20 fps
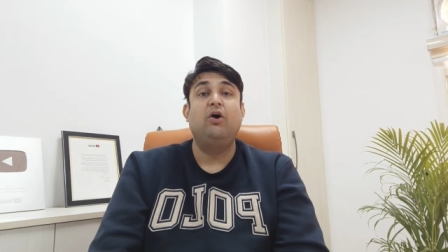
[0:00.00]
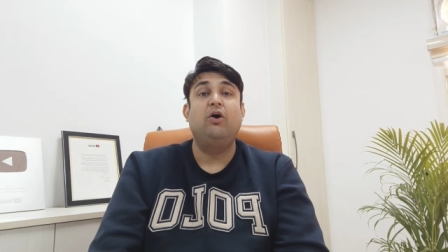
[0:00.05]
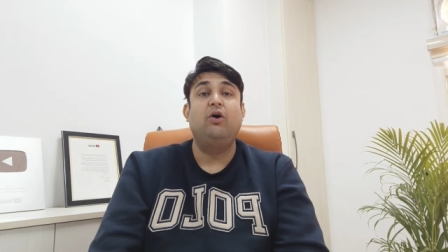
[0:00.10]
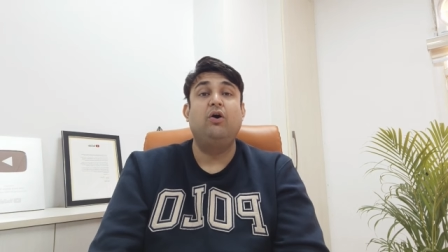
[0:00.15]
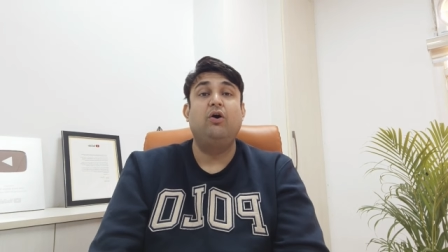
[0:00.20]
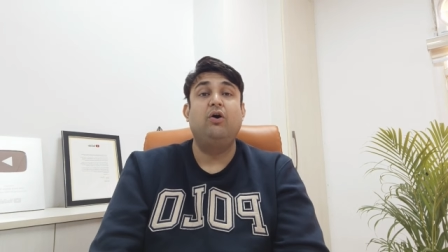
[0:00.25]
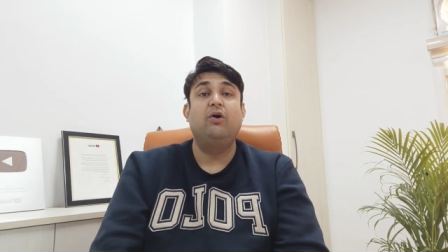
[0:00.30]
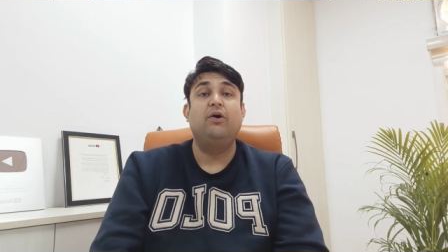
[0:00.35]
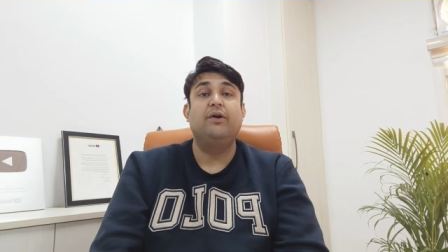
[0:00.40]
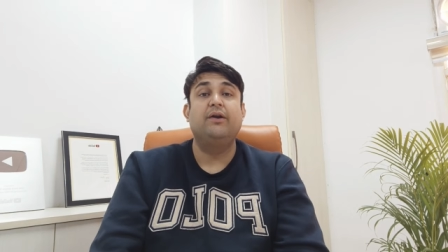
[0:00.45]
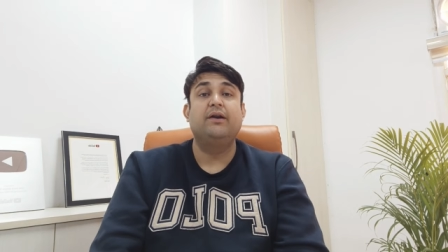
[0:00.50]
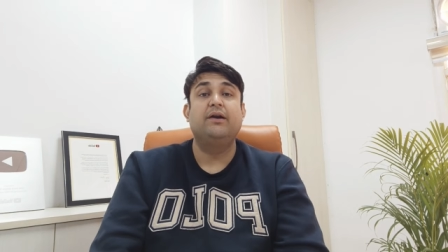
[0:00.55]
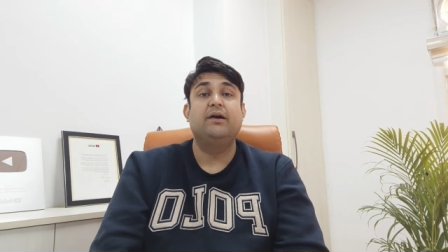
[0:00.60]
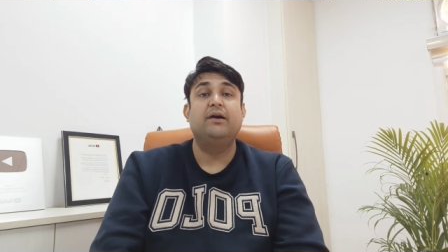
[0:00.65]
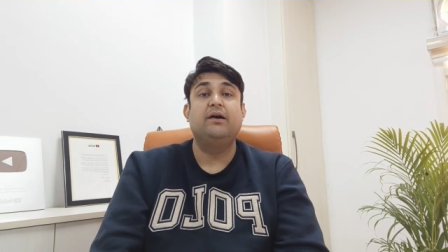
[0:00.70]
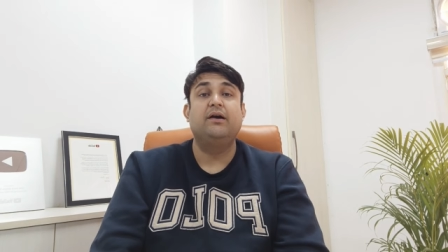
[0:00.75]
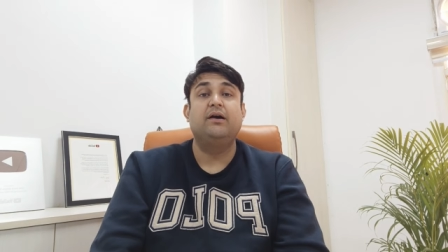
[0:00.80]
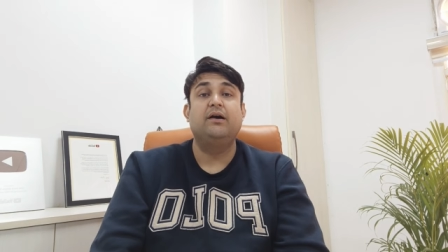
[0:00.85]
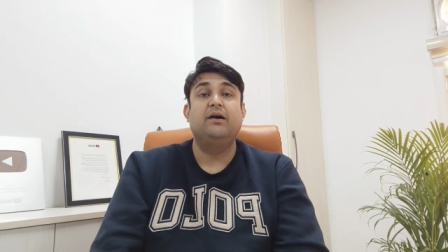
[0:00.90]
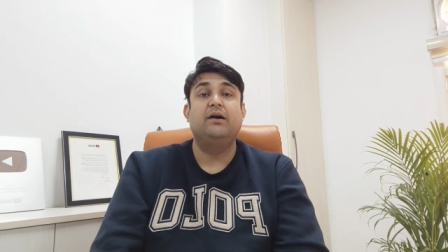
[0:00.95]
और
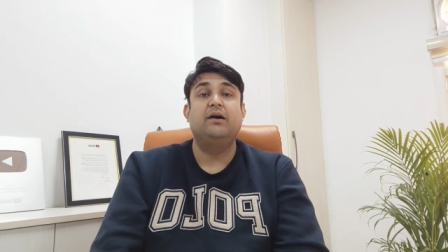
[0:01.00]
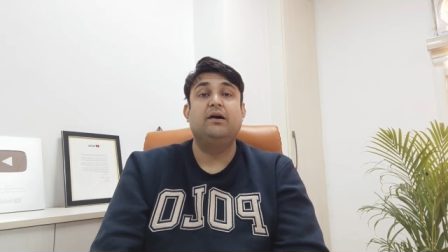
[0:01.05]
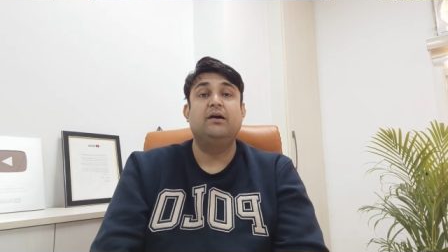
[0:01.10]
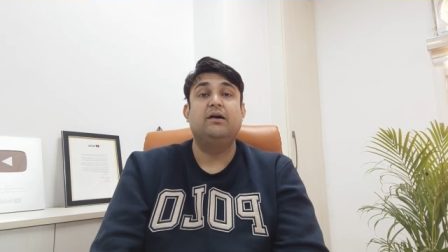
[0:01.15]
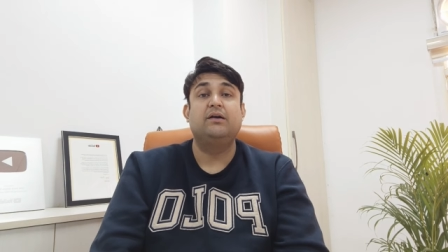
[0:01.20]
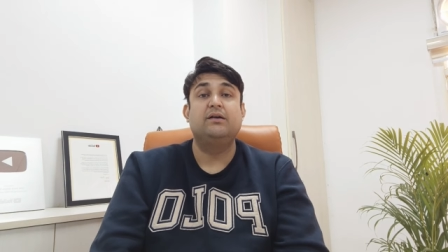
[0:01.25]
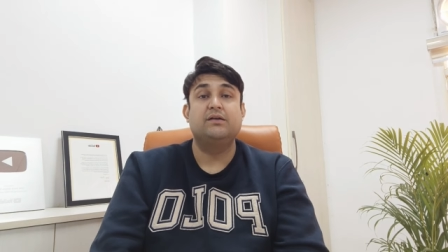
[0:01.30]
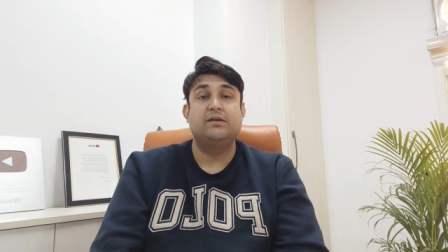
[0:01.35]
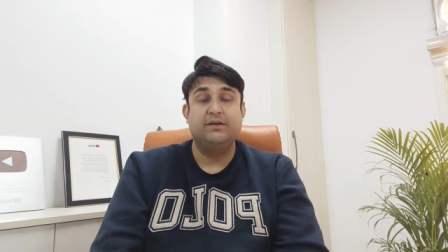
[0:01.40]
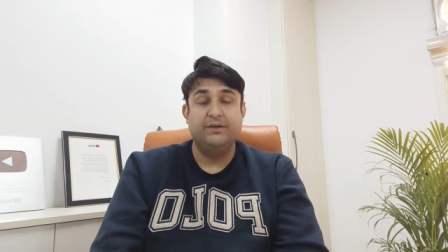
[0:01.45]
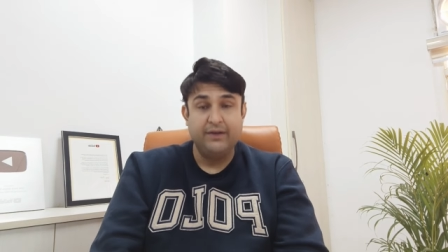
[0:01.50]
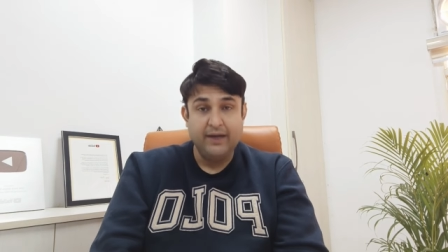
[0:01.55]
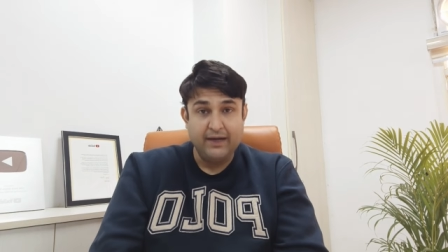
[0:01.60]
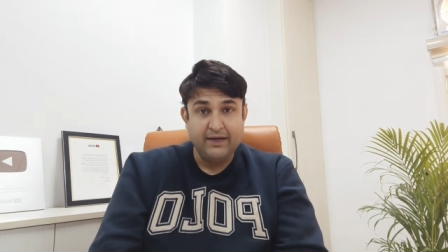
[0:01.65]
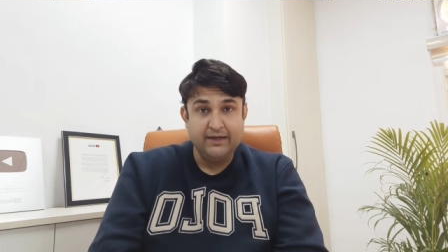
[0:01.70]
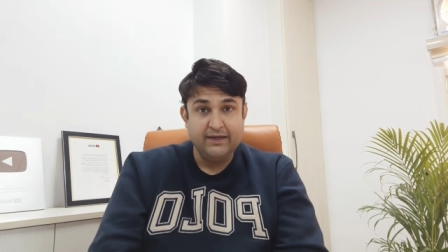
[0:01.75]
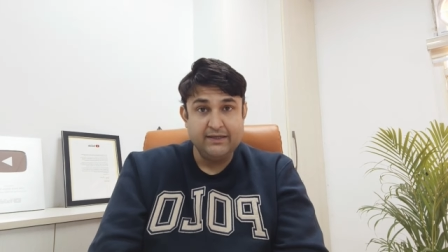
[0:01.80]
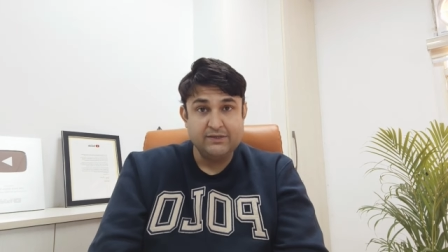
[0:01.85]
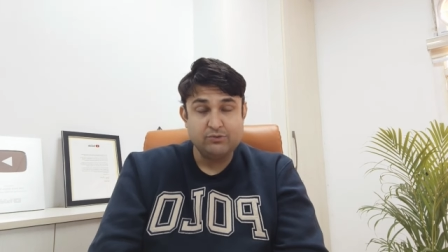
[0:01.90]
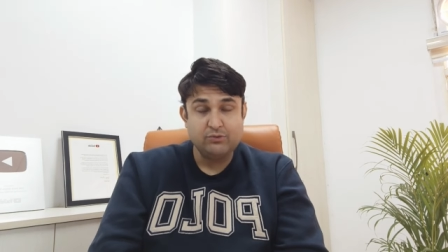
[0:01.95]

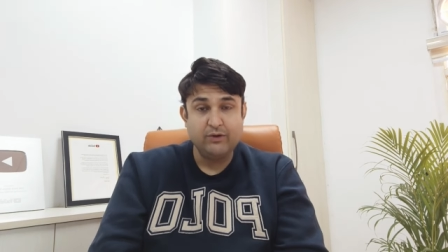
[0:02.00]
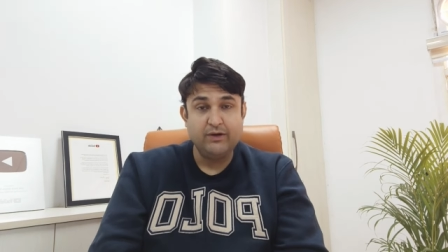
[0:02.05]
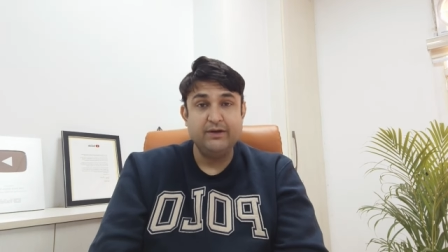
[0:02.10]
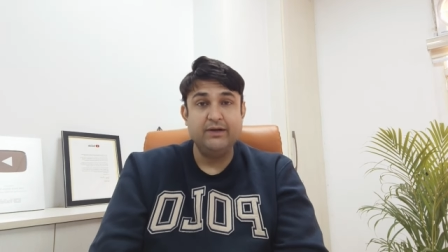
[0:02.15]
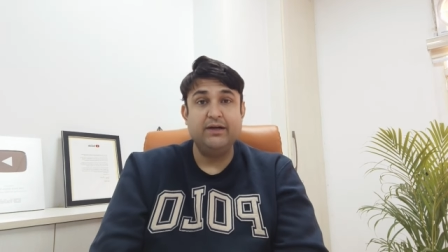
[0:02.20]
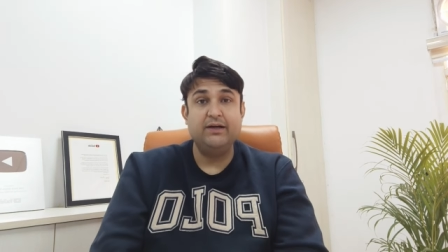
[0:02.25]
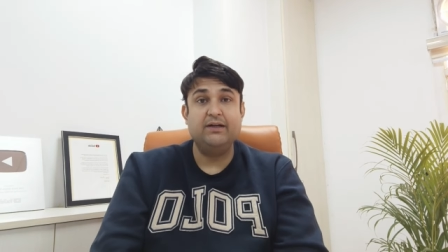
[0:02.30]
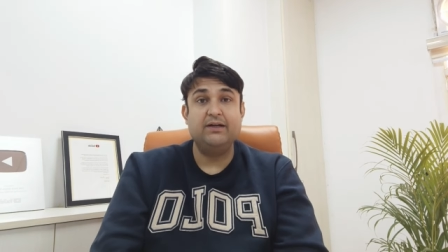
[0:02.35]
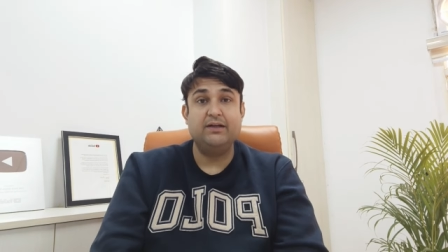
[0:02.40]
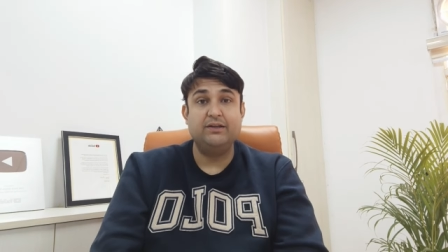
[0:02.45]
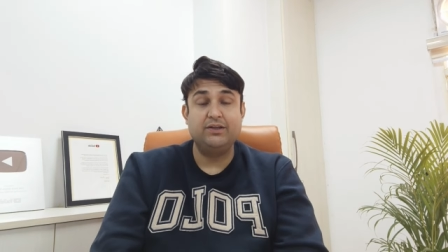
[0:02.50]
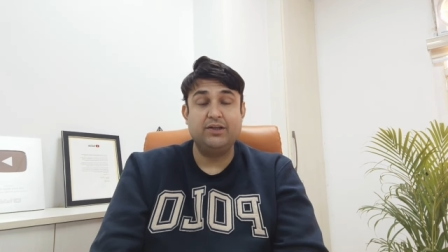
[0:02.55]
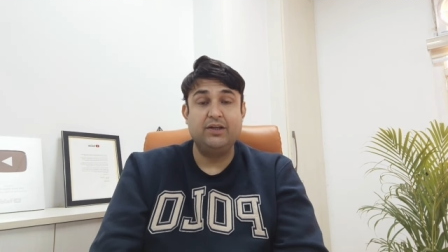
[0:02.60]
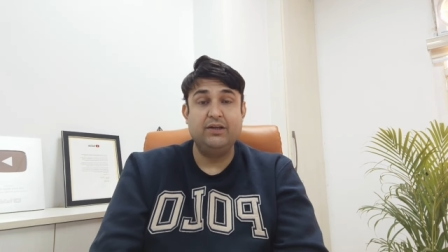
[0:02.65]
आ, 90 स्क्वायर यार्ड का